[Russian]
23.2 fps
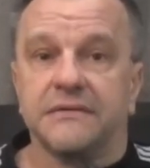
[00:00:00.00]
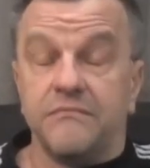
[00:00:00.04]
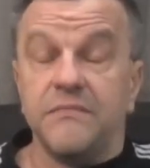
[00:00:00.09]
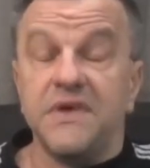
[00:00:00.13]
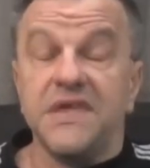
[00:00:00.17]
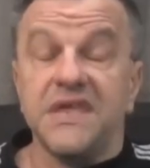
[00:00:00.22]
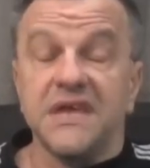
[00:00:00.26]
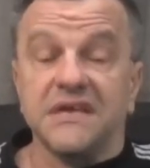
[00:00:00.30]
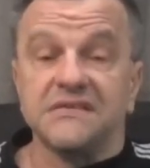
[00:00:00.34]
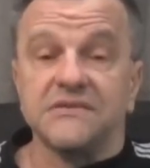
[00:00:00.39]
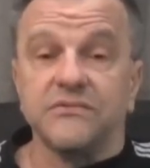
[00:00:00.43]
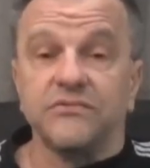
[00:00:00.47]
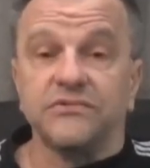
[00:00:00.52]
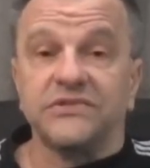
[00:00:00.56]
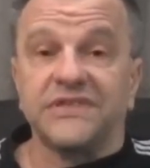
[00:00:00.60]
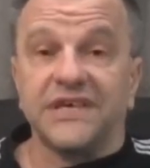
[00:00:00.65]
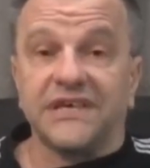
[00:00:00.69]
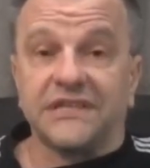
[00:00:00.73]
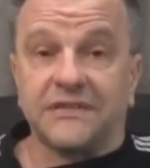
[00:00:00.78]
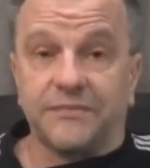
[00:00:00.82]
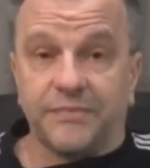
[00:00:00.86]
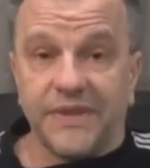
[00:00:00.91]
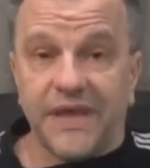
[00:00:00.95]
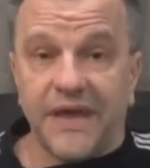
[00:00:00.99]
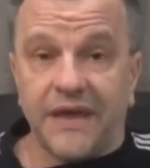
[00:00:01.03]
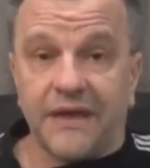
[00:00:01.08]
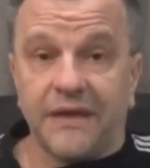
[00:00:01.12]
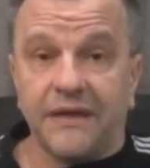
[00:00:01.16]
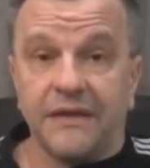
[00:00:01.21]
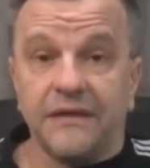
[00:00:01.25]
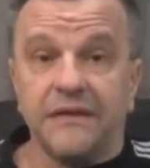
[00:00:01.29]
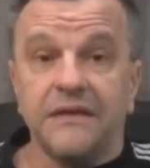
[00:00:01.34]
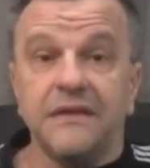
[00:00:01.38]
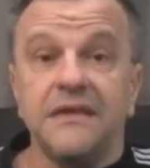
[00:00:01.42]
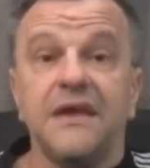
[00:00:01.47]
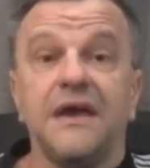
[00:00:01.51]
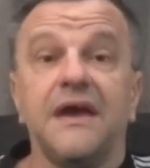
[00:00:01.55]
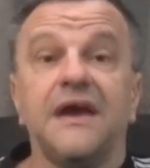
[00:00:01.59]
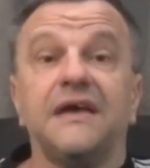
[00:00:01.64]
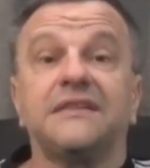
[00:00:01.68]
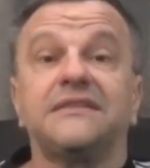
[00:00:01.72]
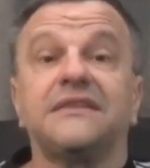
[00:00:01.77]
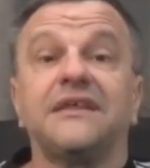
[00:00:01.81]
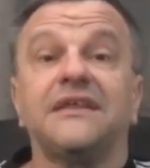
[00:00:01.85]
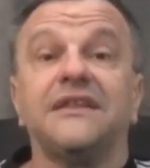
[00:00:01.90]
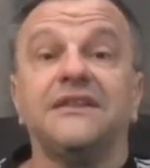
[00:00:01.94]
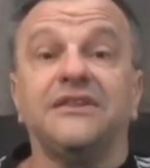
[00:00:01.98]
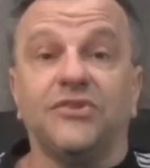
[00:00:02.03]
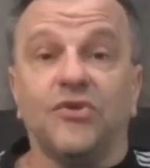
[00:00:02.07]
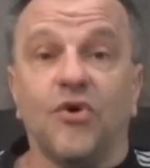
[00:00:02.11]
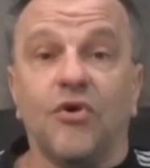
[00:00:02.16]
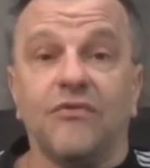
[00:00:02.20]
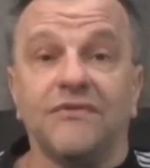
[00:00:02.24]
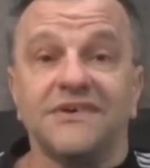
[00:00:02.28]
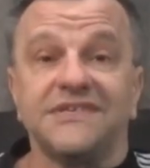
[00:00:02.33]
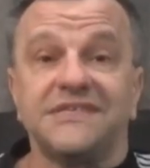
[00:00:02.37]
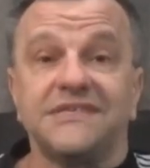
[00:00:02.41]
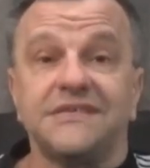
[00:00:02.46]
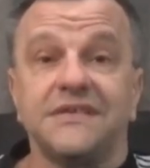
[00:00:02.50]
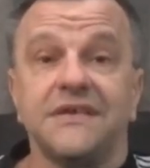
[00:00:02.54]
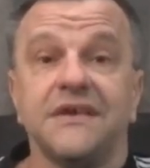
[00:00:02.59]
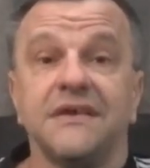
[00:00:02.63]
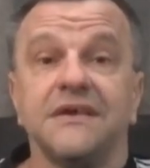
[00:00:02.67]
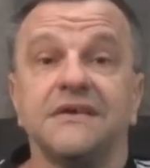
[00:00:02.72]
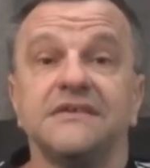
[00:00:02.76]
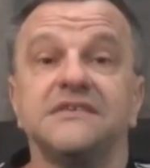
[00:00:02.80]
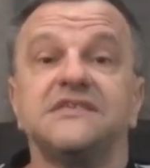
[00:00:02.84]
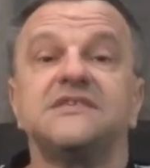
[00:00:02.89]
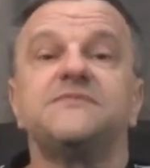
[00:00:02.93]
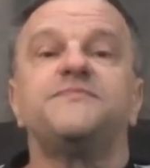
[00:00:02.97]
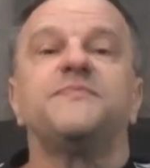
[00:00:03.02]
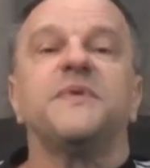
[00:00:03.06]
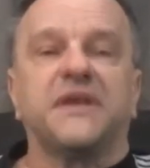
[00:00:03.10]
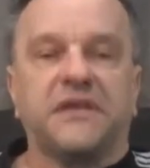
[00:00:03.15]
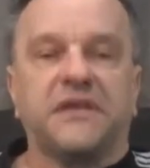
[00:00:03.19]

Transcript: Меня зовут Эд Блэк, и это новости с